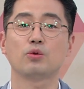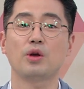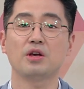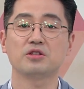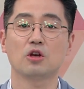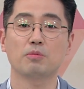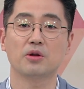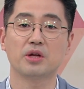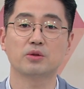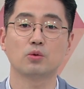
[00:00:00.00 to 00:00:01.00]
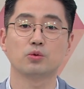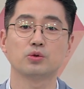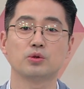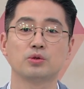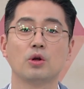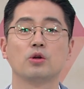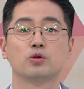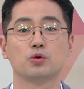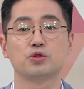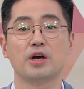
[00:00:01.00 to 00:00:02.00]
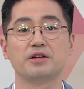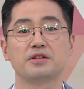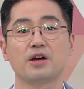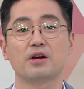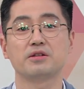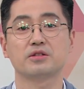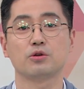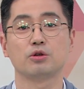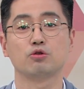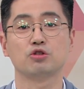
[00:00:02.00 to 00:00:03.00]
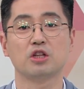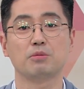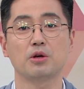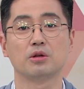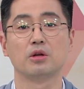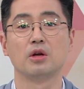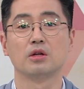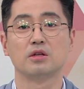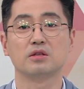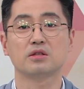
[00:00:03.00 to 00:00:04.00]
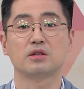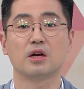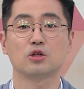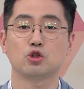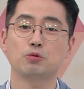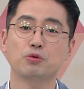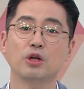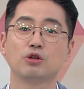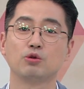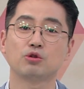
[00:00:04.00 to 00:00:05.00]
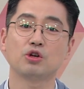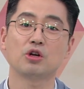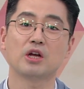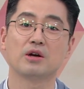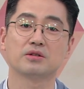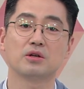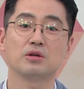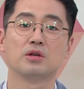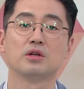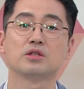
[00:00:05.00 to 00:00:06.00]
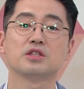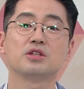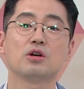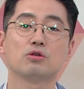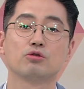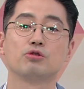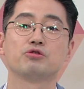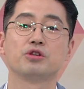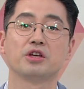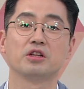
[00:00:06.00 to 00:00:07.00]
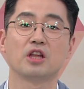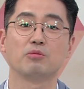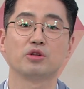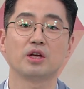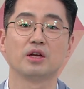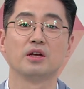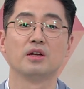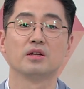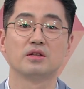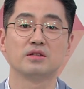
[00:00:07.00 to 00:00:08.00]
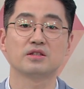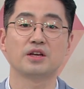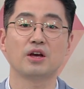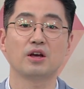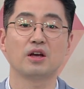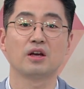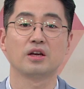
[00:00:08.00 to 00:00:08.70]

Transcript: 퇴행성 변화 또는 좋지 않은 생활 습관이 유지되면 디스크가 쉽게 뒤로 튀어나와서 신경을 누를 수 있기 때문에 디스크의